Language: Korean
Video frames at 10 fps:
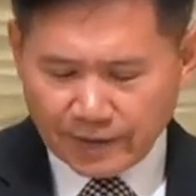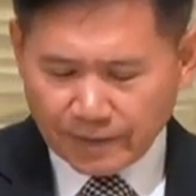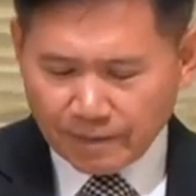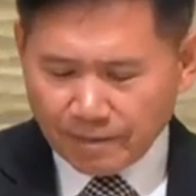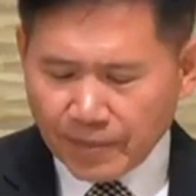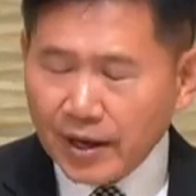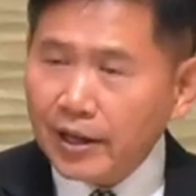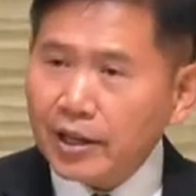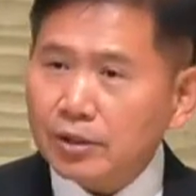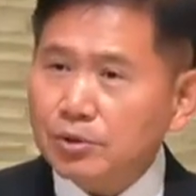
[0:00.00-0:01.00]
음.
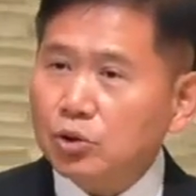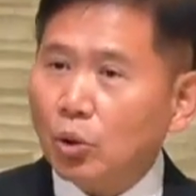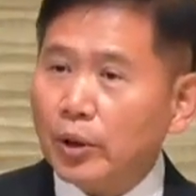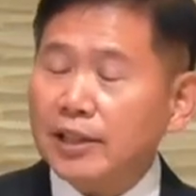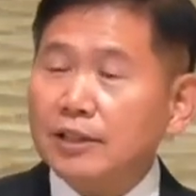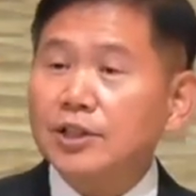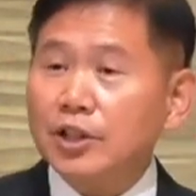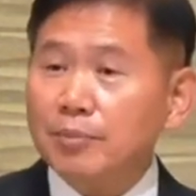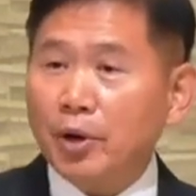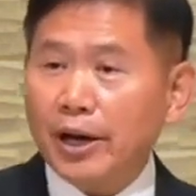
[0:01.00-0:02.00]
여러분 돌의
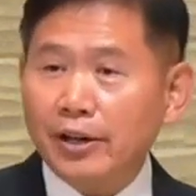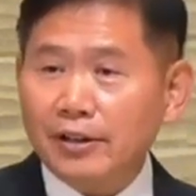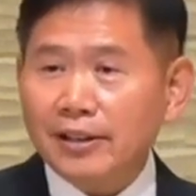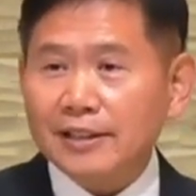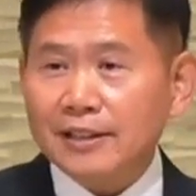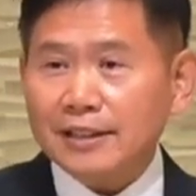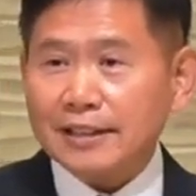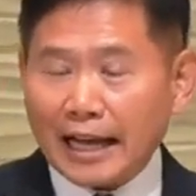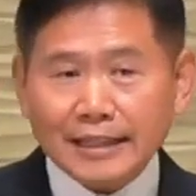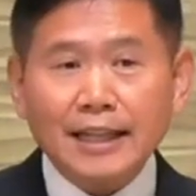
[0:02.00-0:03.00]
특성이 뭐예요?
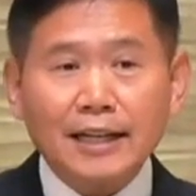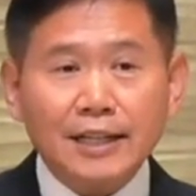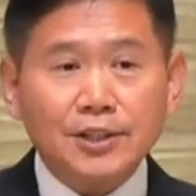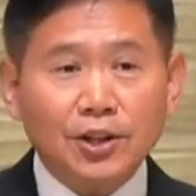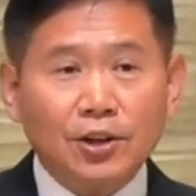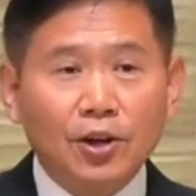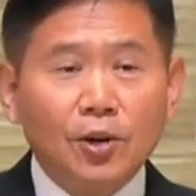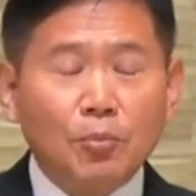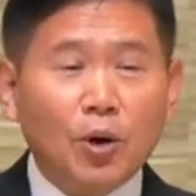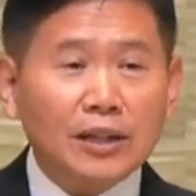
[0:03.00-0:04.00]
단단해서
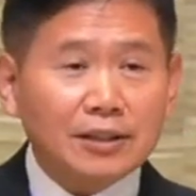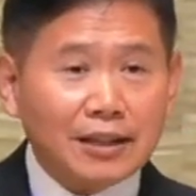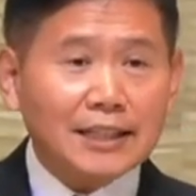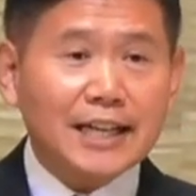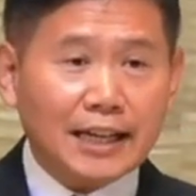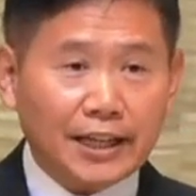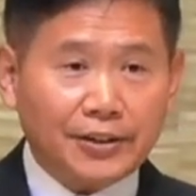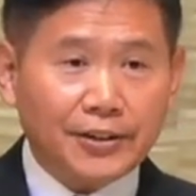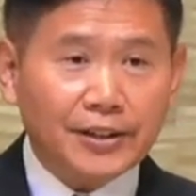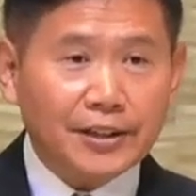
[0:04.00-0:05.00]
뭐가 들어가지
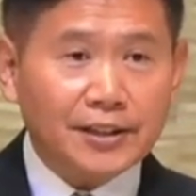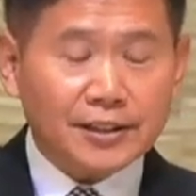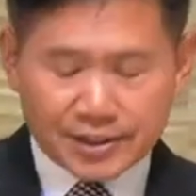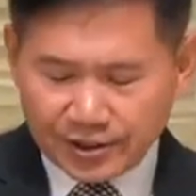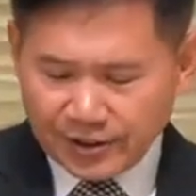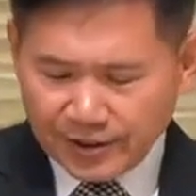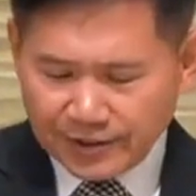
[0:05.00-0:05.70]
않아요. 그죠?